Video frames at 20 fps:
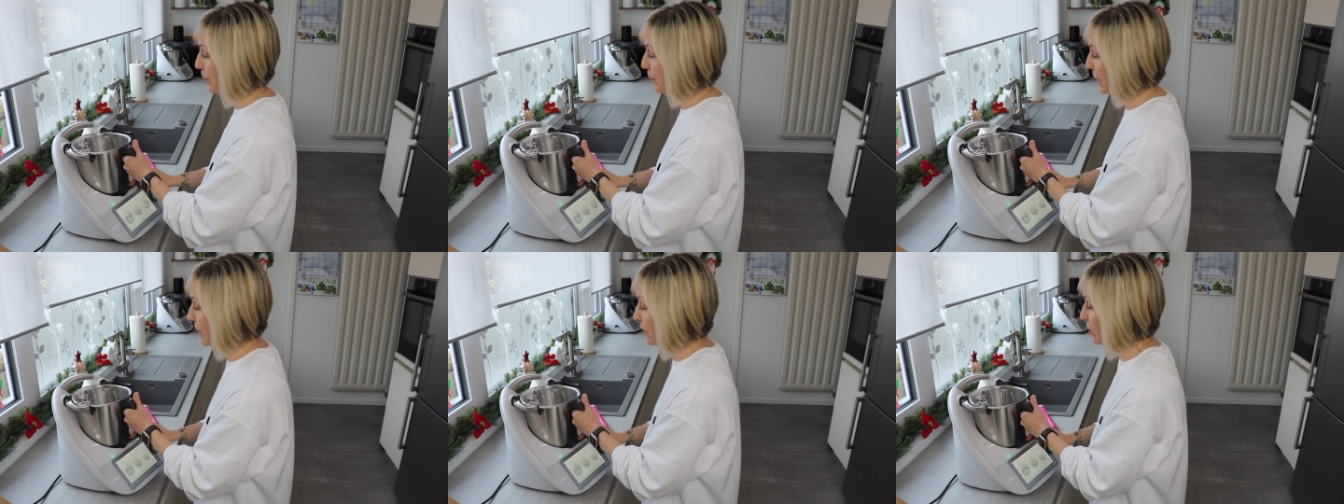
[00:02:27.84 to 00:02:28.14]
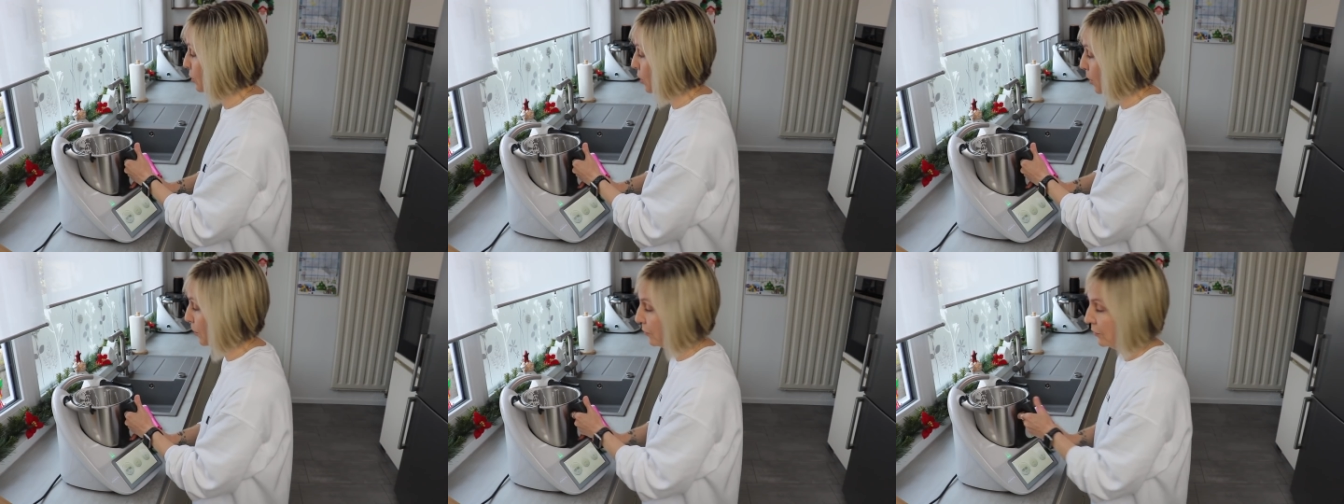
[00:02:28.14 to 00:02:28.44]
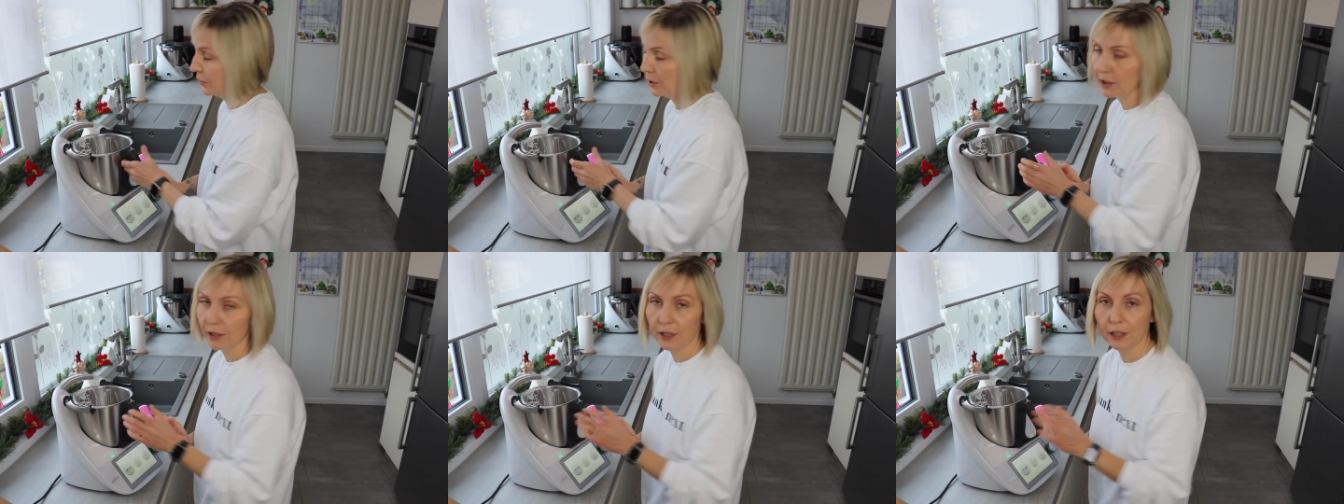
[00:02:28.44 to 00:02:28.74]
im
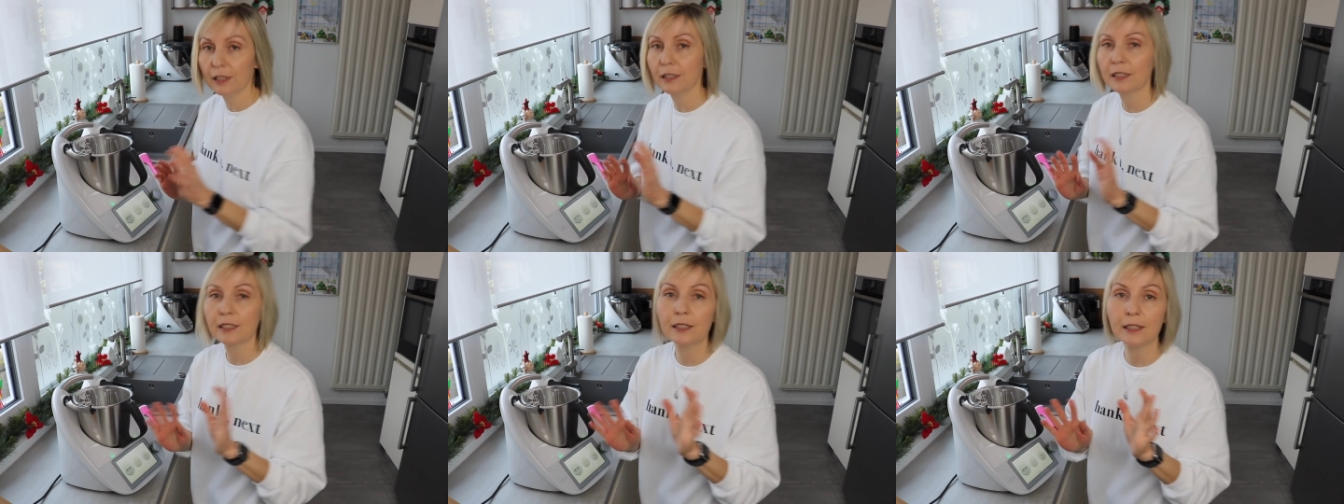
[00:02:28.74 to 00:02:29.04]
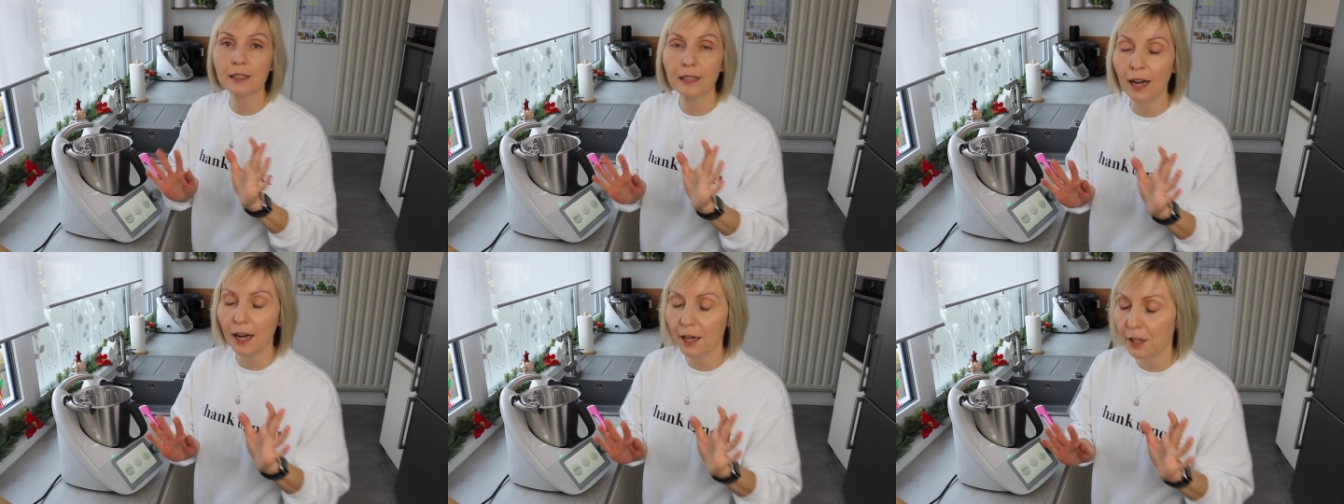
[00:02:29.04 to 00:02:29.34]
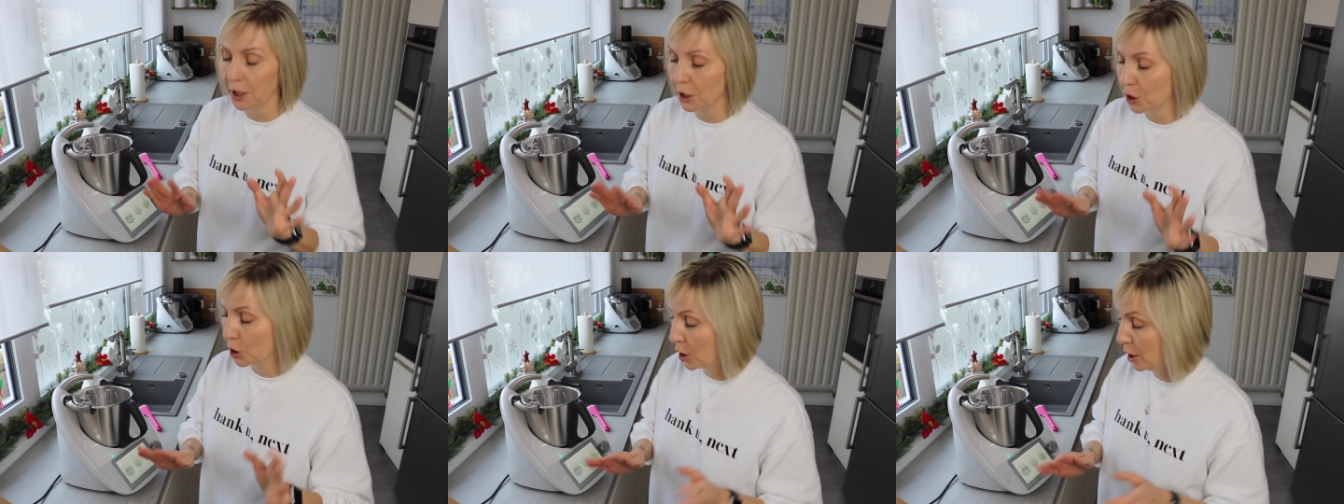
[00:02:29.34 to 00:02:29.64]
Mittopf ist, ist es gar
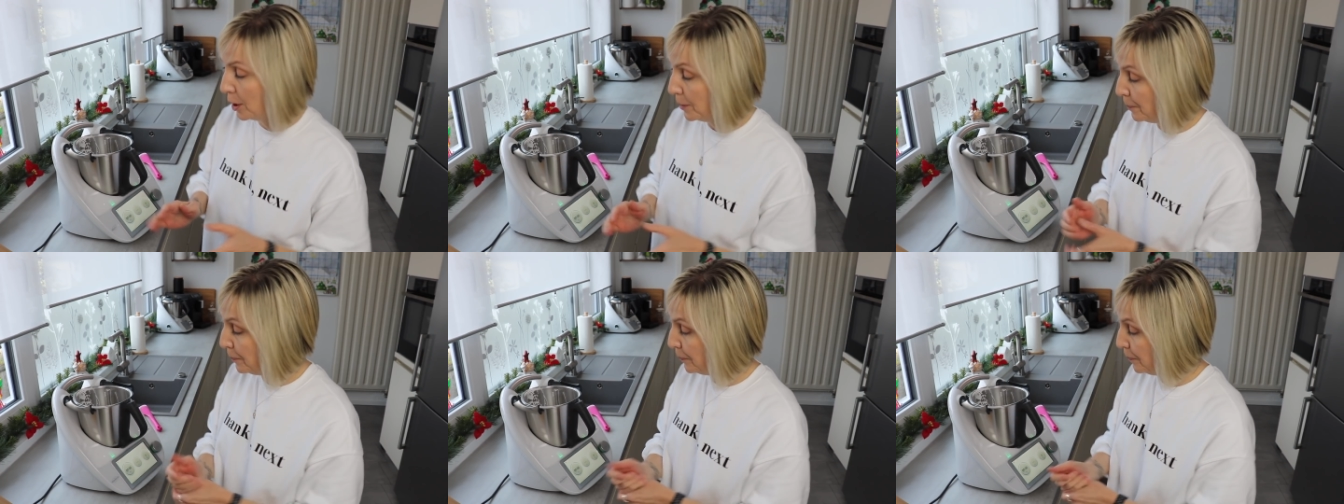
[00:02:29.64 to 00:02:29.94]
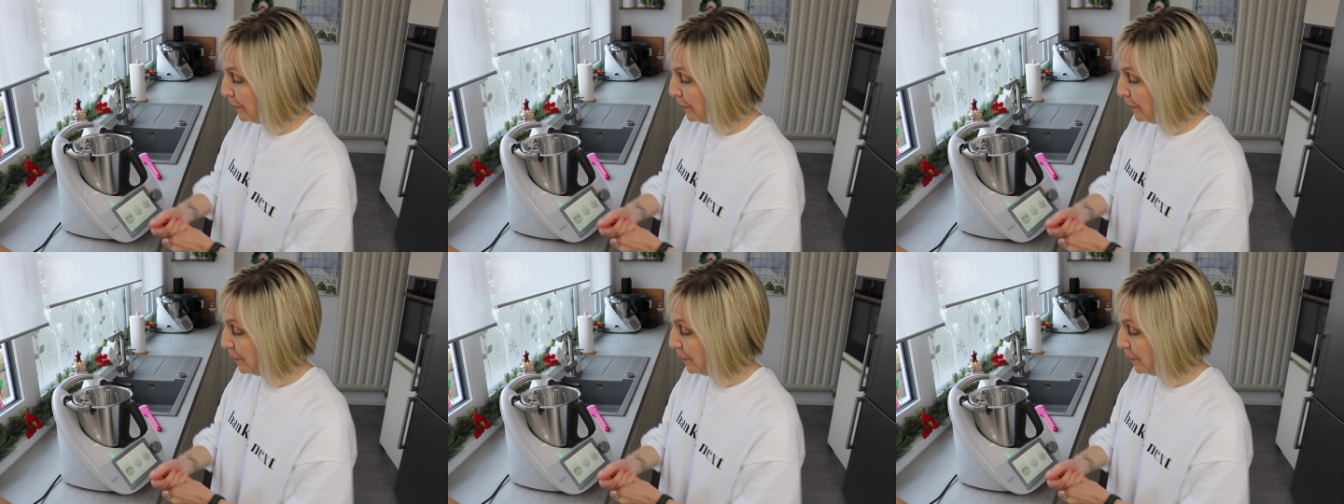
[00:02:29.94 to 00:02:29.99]
nicht schlimm.